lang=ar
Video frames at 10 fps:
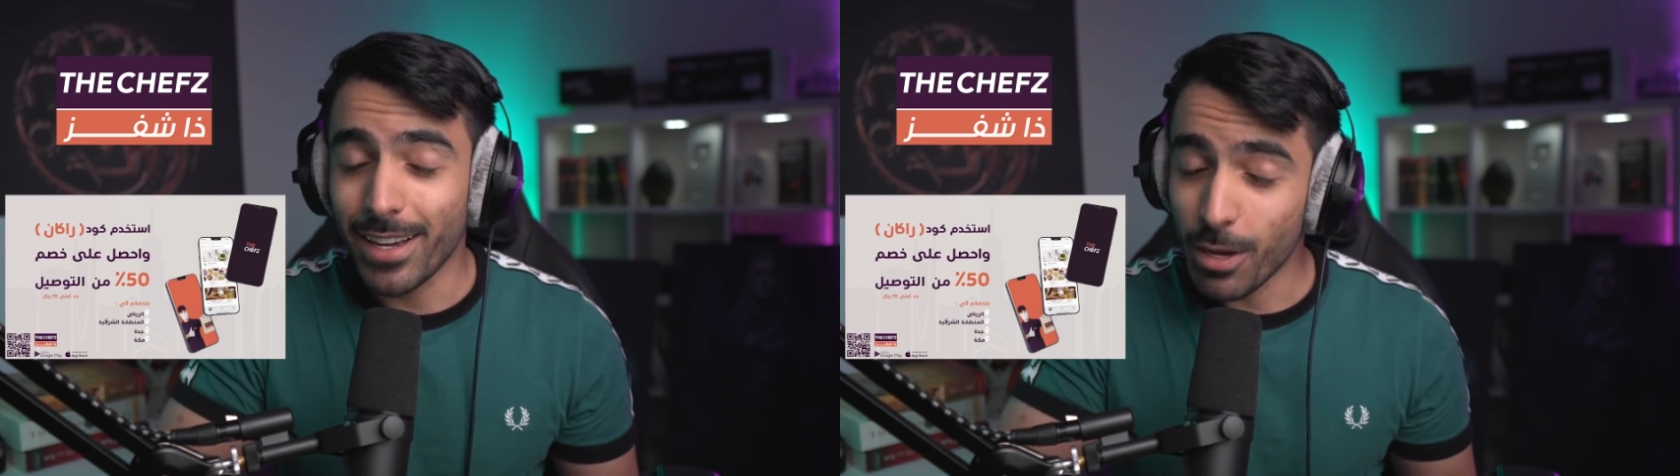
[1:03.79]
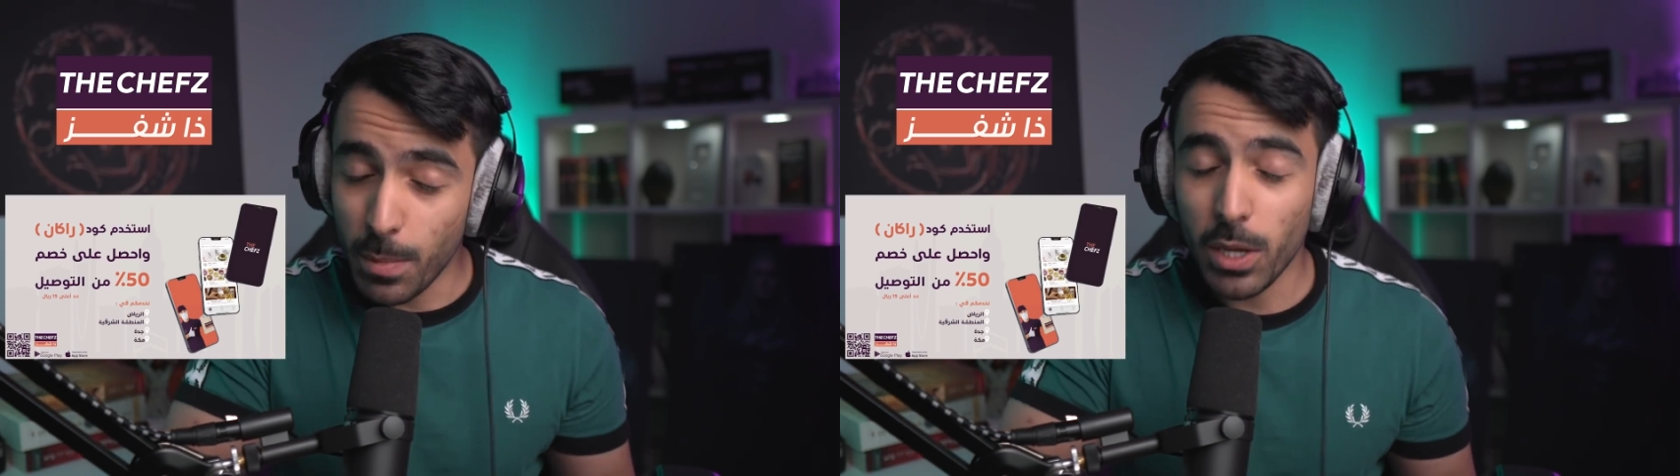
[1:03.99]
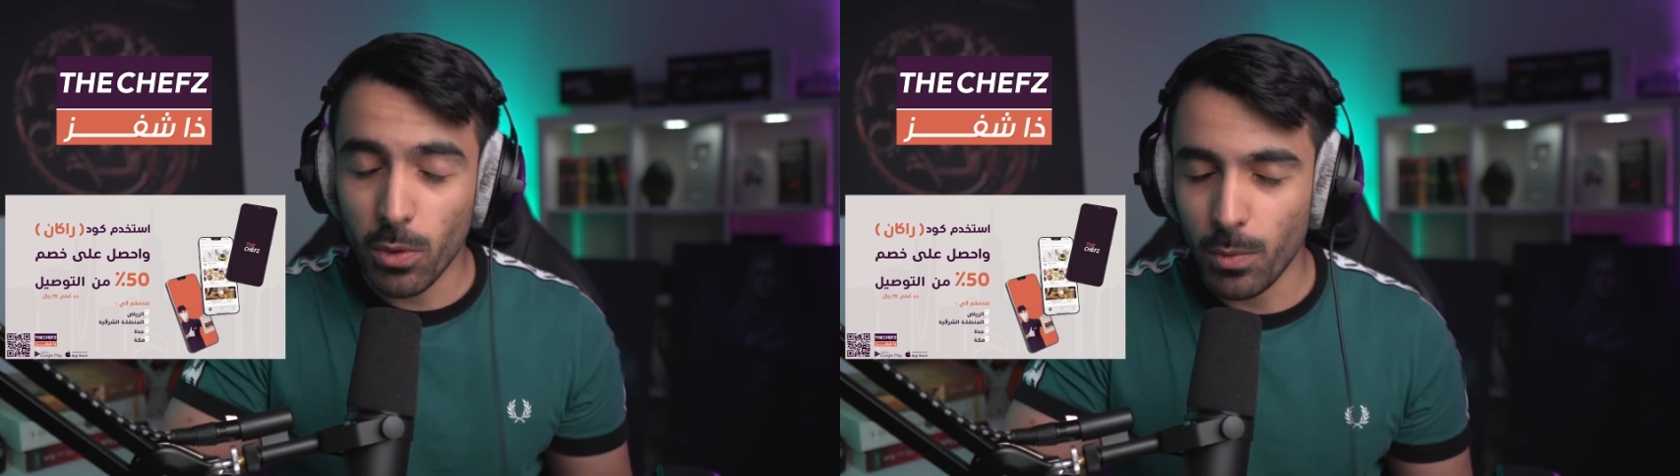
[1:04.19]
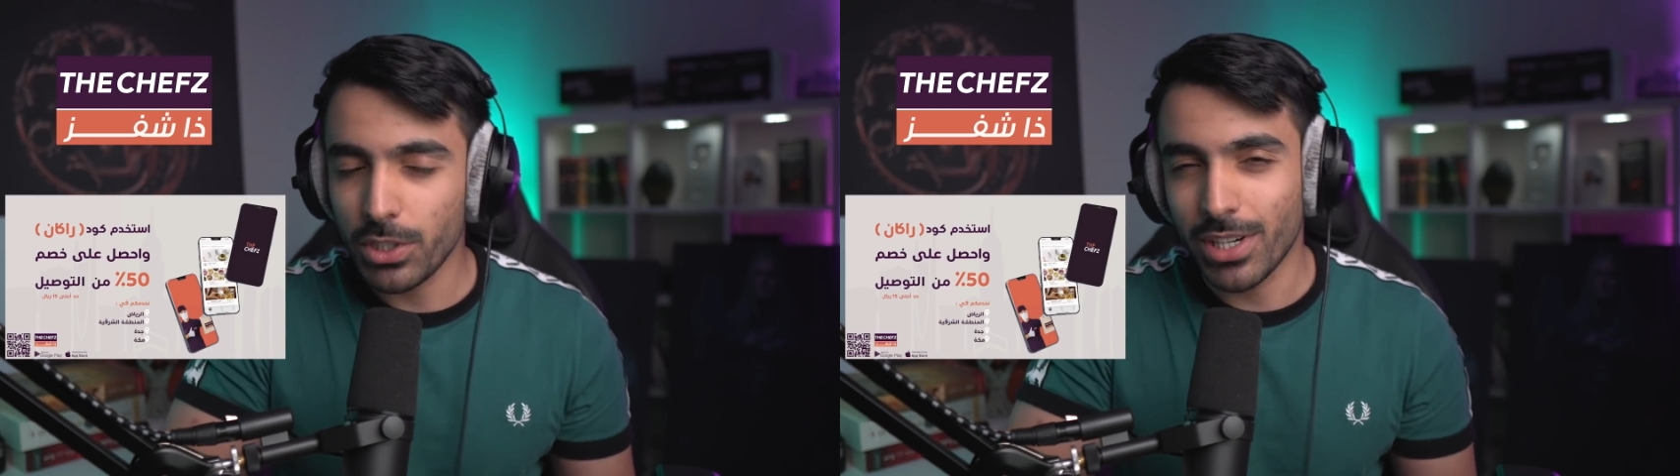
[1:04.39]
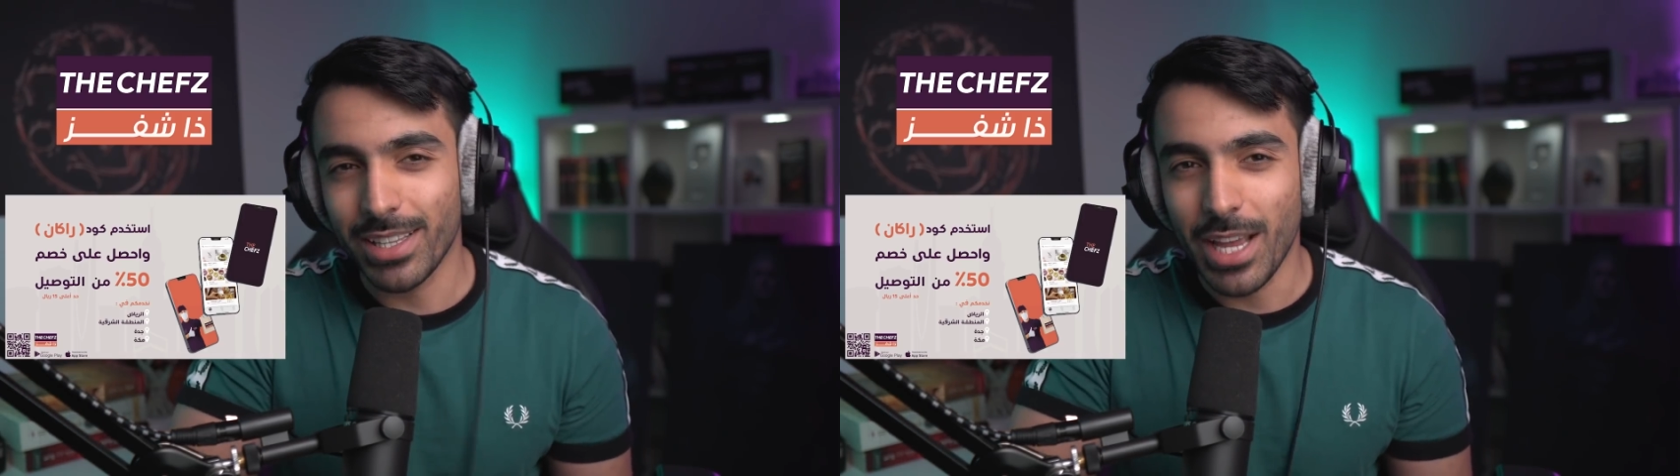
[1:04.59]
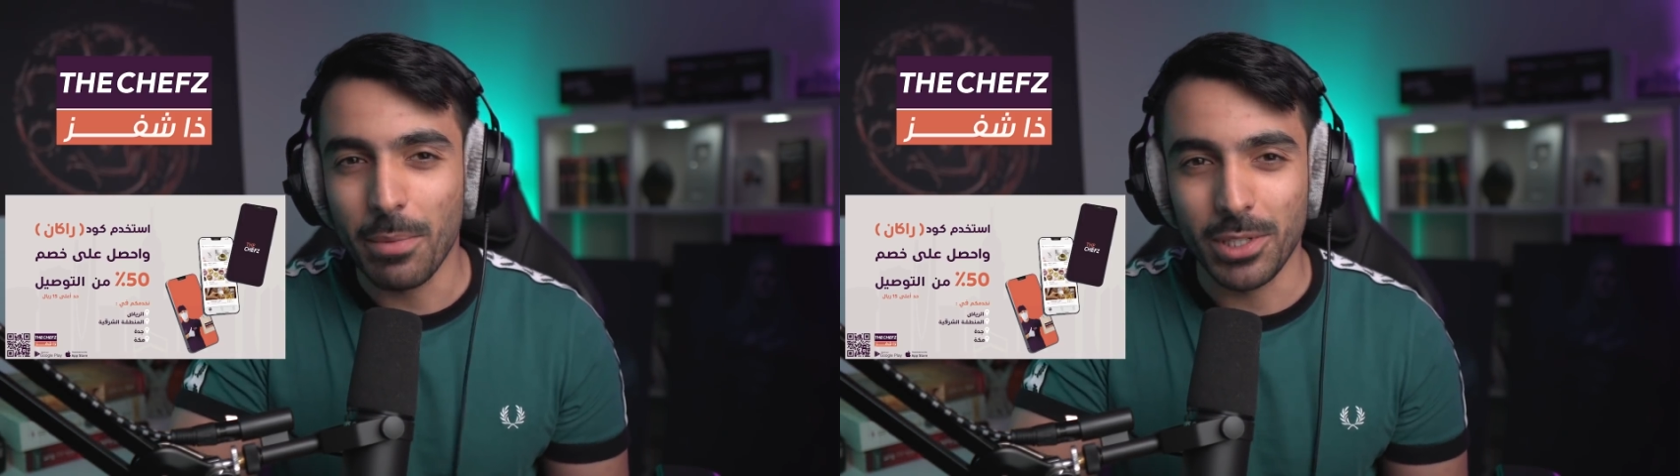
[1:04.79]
بيض الوجه قدام